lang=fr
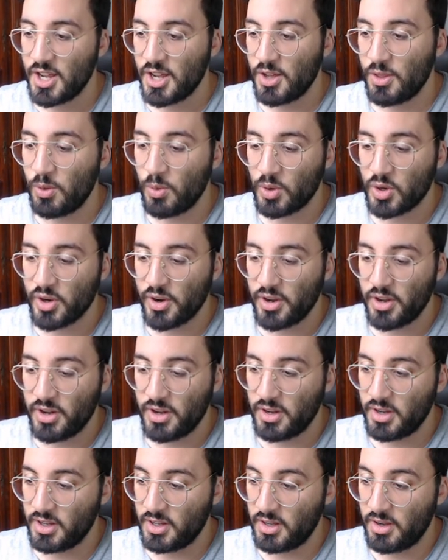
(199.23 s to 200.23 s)
Donc
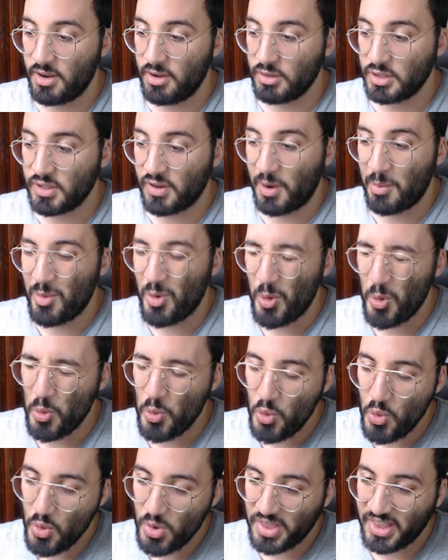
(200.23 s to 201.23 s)
euh, c'est vraiment
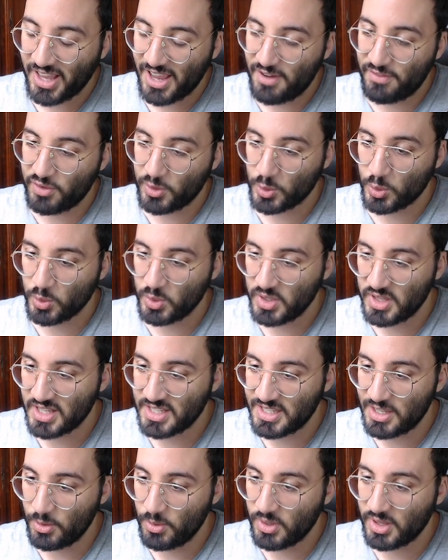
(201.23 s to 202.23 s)
ultra fort sur ce deck,
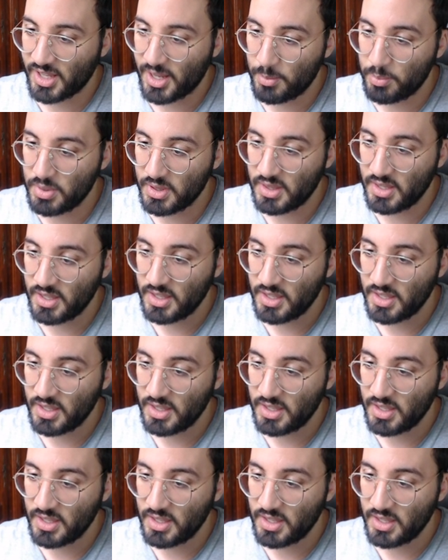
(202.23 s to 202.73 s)
c'est ultra pété.